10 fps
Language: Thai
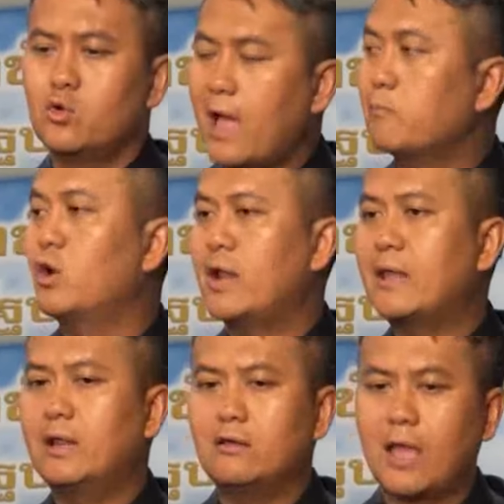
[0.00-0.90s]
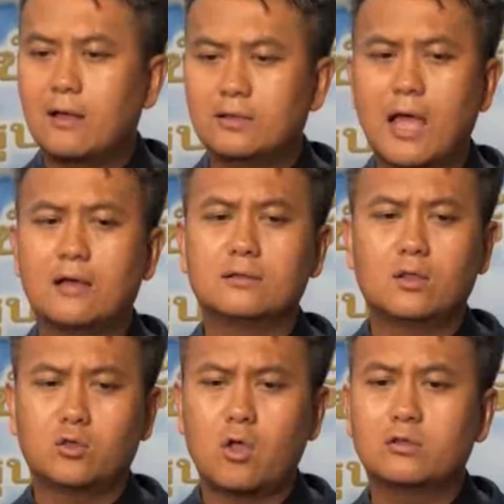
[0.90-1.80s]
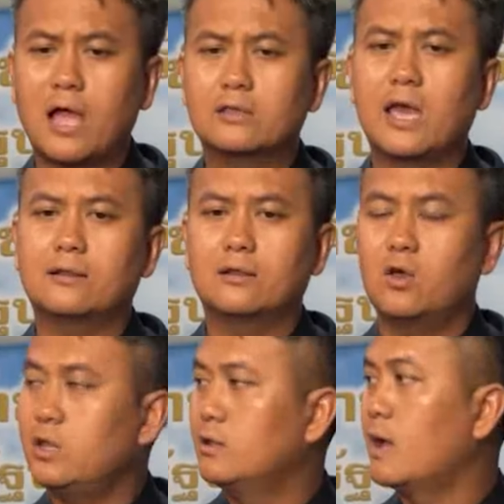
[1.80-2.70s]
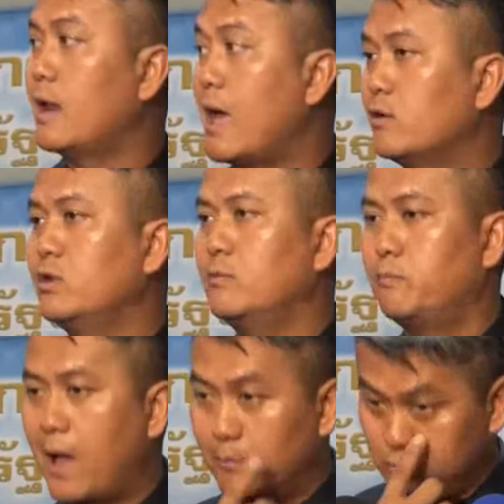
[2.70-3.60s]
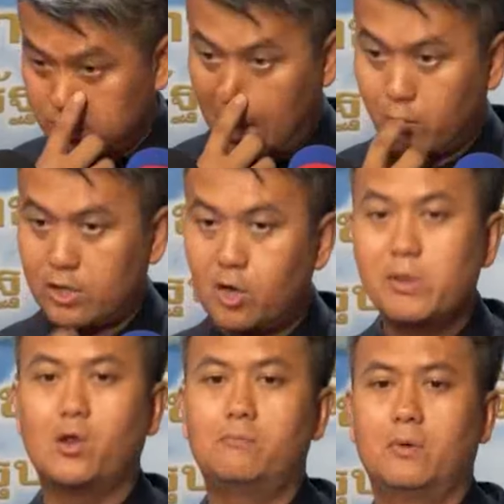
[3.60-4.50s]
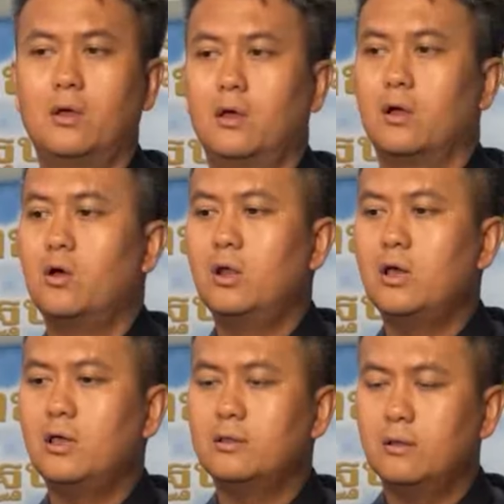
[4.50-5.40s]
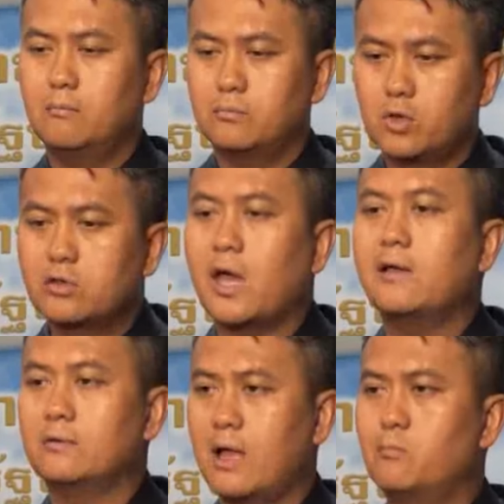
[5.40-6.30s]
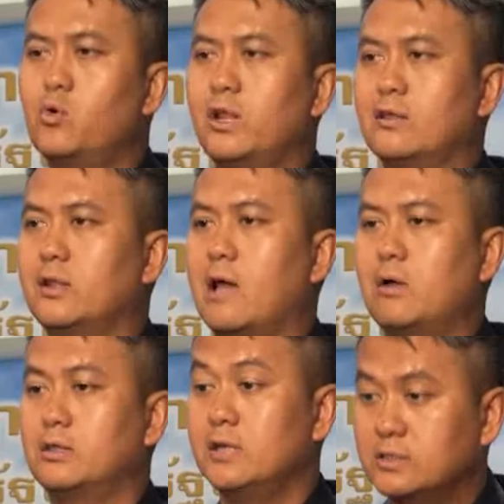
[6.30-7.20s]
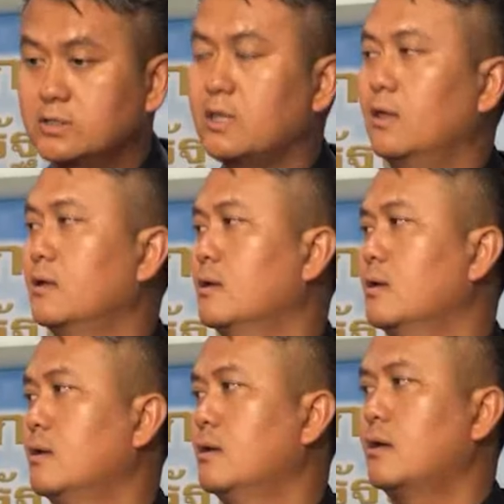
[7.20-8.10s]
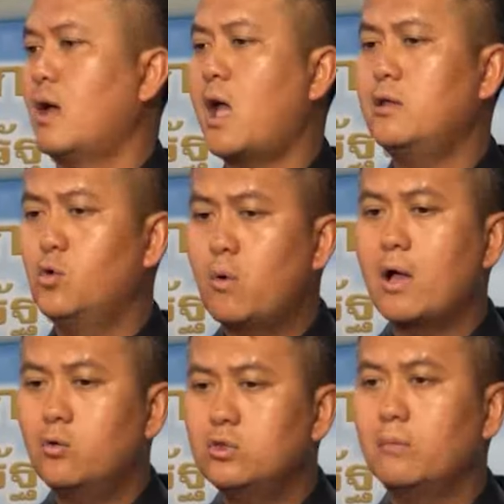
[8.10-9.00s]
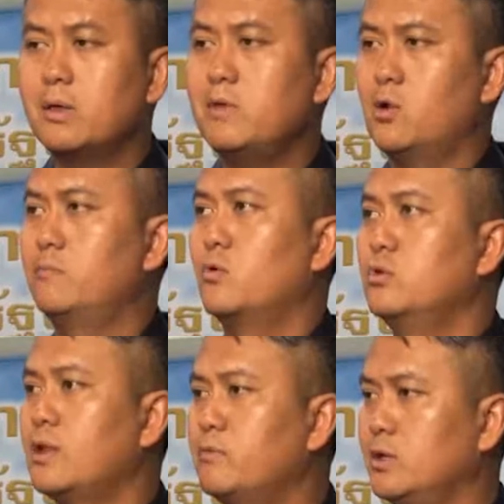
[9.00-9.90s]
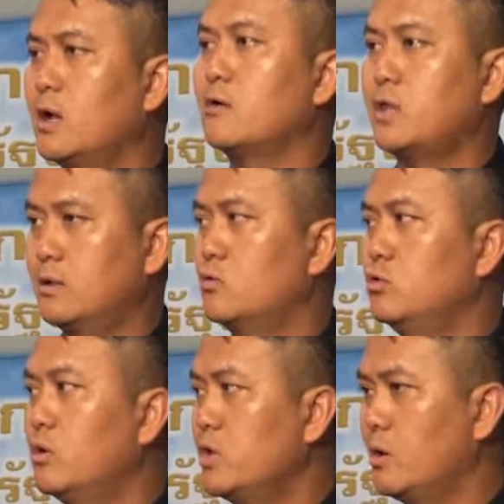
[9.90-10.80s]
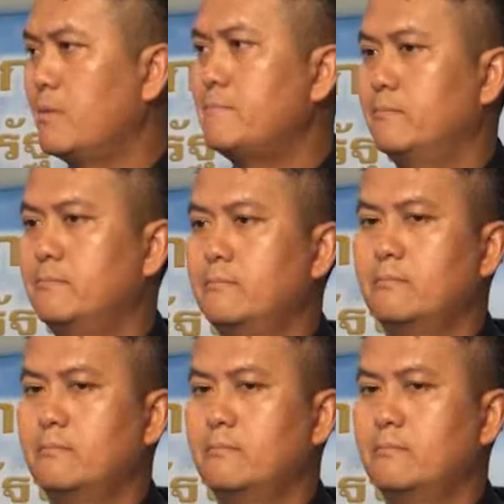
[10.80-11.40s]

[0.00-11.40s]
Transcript: ทวงถามก่อนหน้านั้นแล้วทางทางช่องทางแชทก็ดีทางไลน์ก็ดีผ่านผู้สื่อข่าวก็ดีก็ไม่ลบ ก็เลยต้องใช้คำพูดในลักษณะว่าเตือนสติ ให้รู้ว่าคุณทำไมไม่ลบ คุณนำเสนอข่าวเท็จคุณก็ไม่ยอมรับ